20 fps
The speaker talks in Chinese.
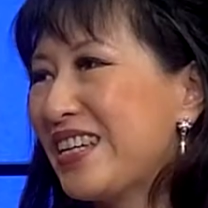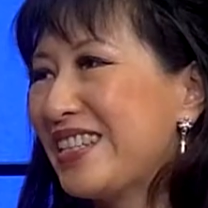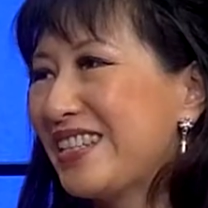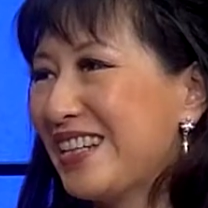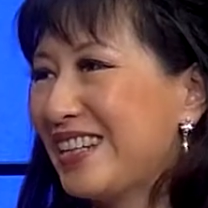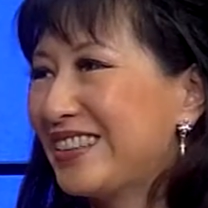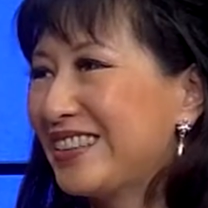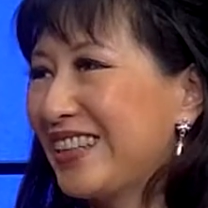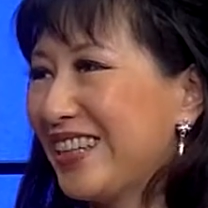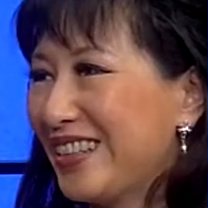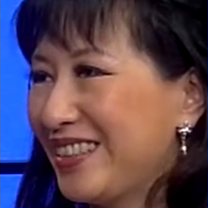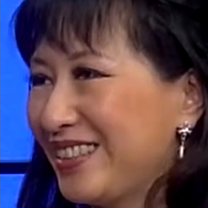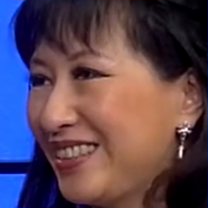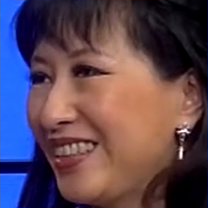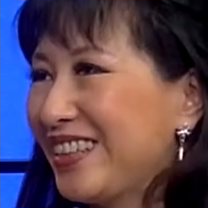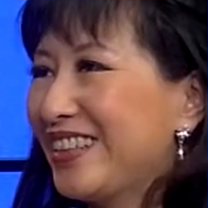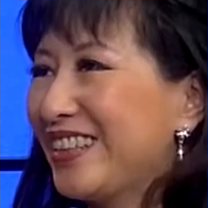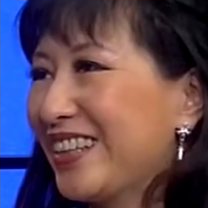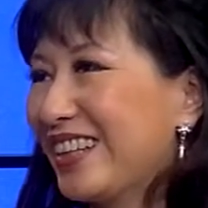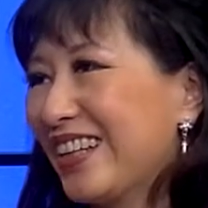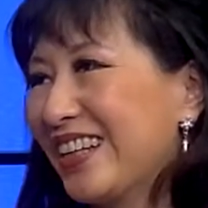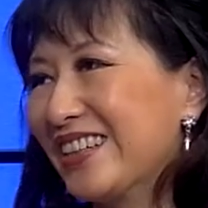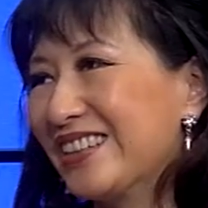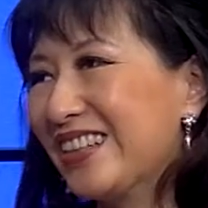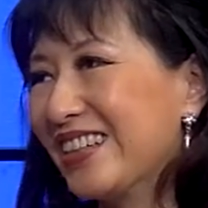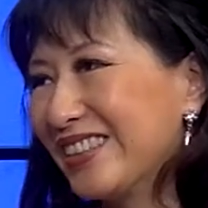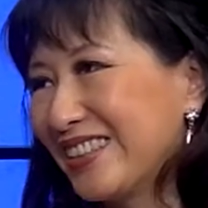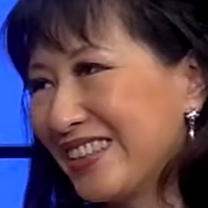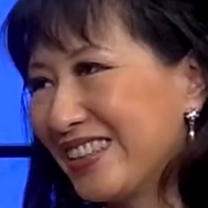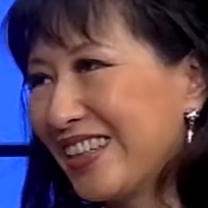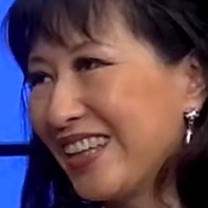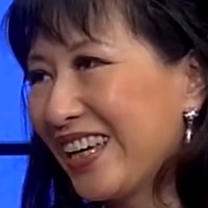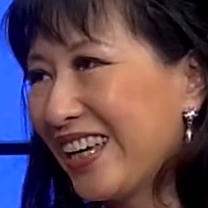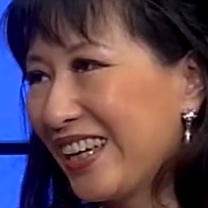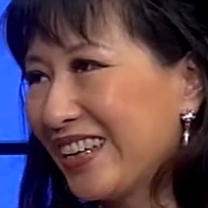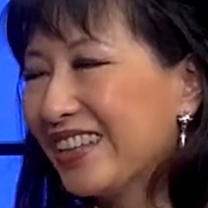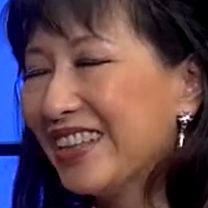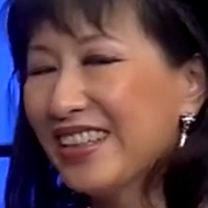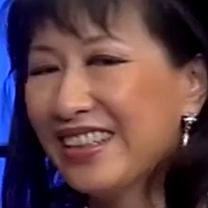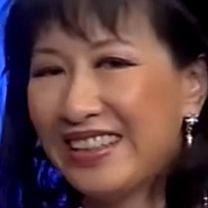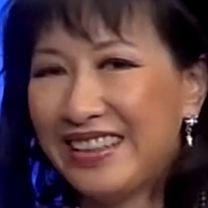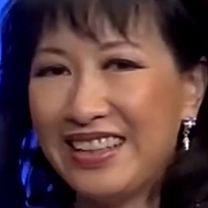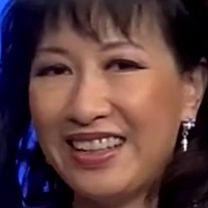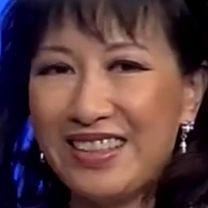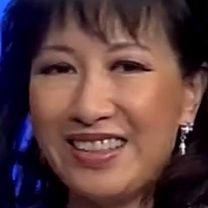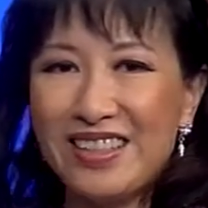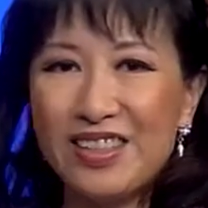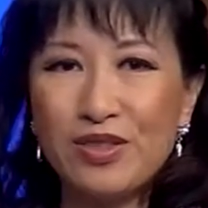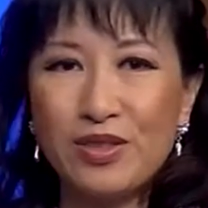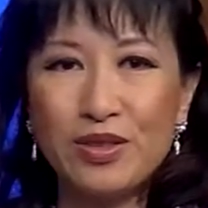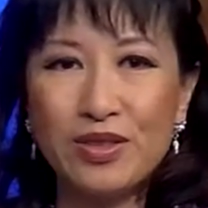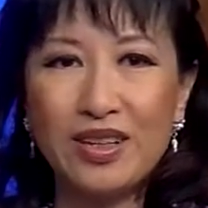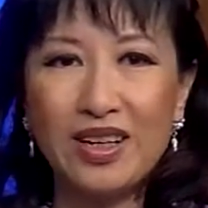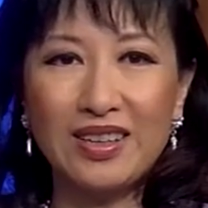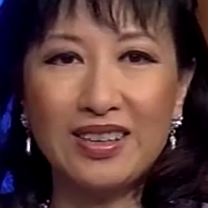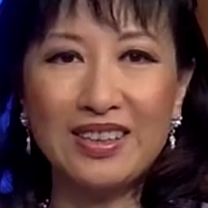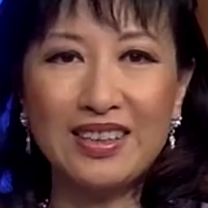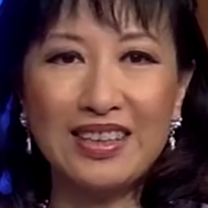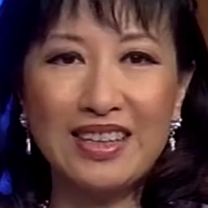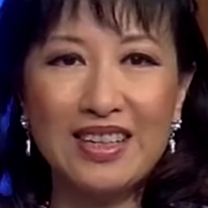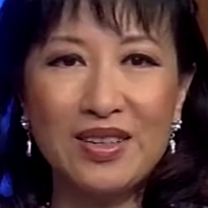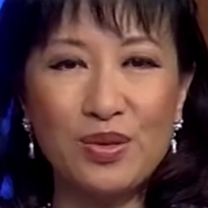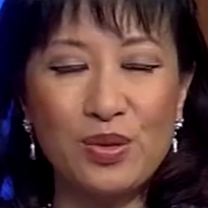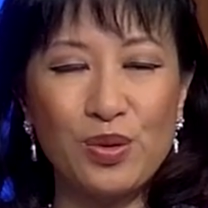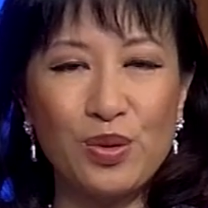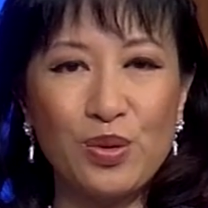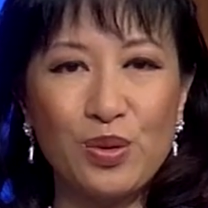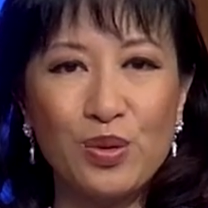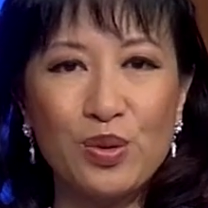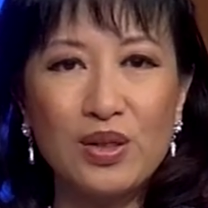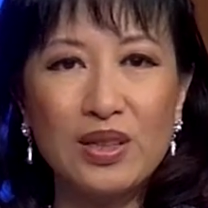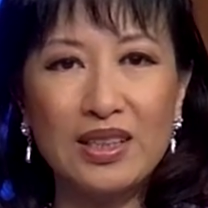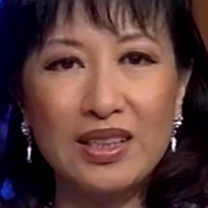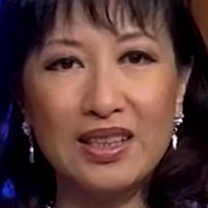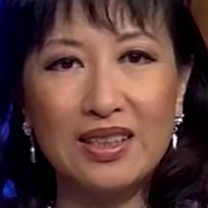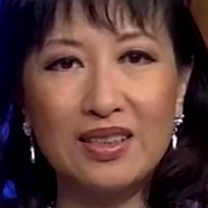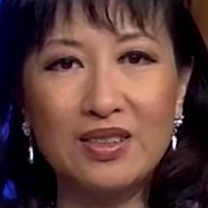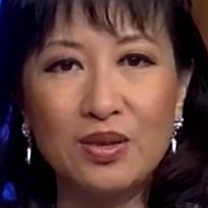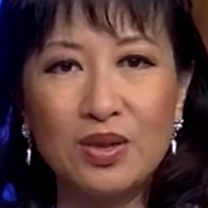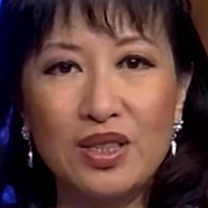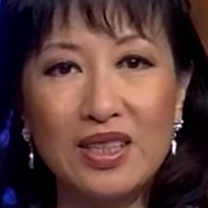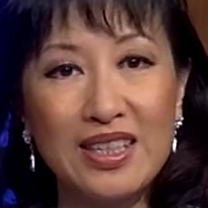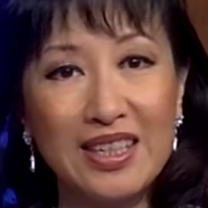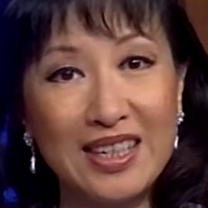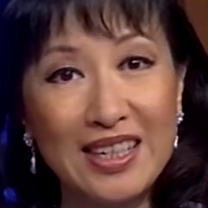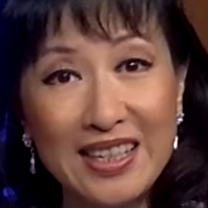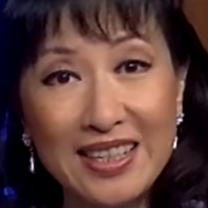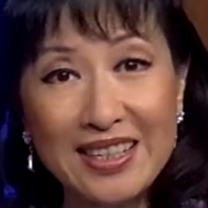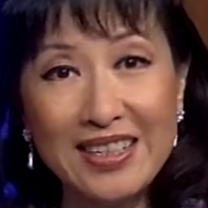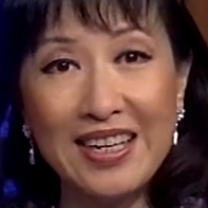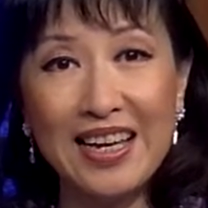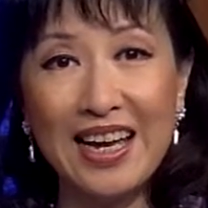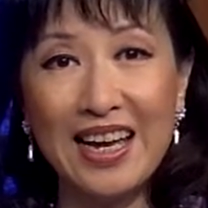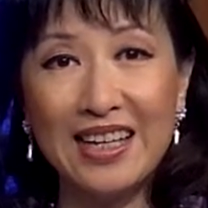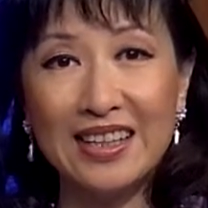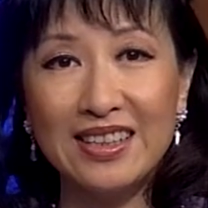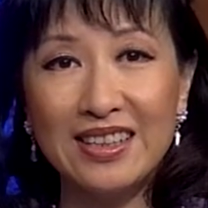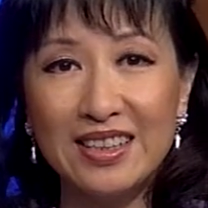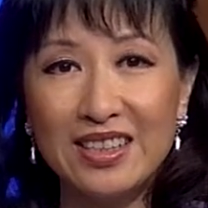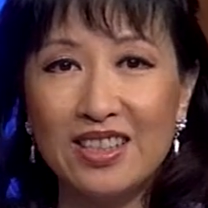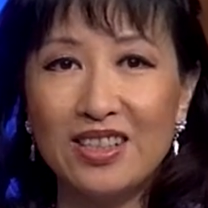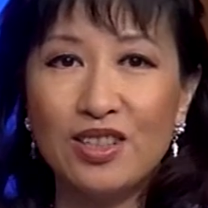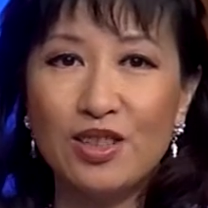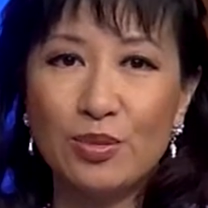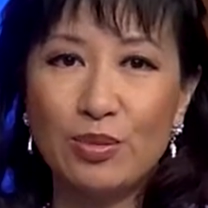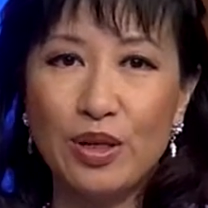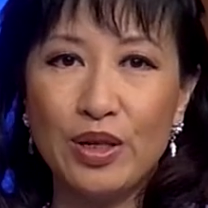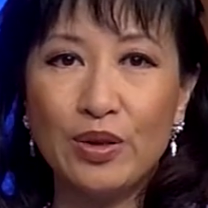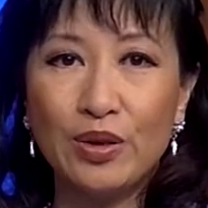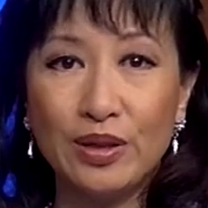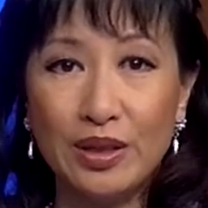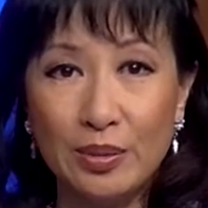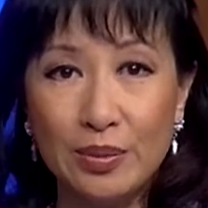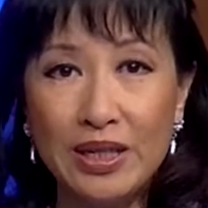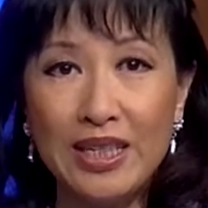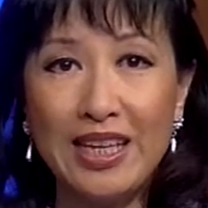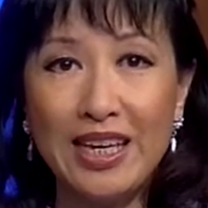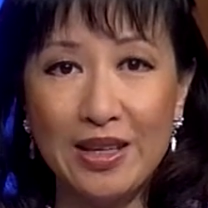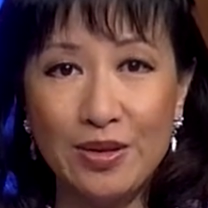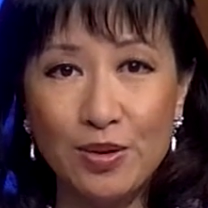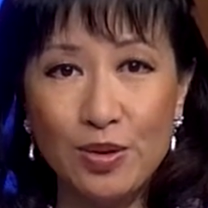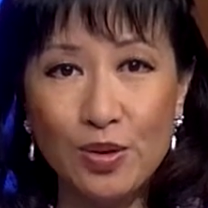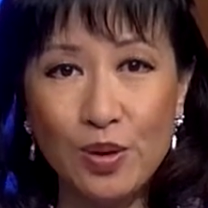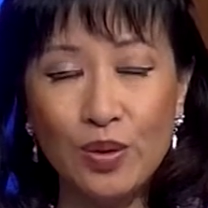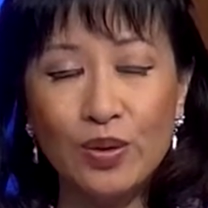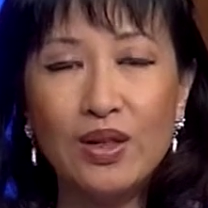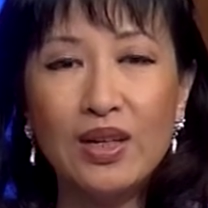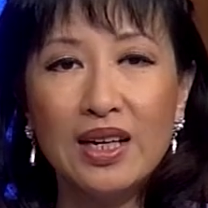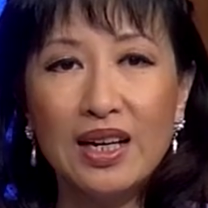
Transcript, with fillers: 常感谢呃，Dr. Gan。那正如 Dr. Gan 所说的，就是前列腺癌呢，其实没有那么严重。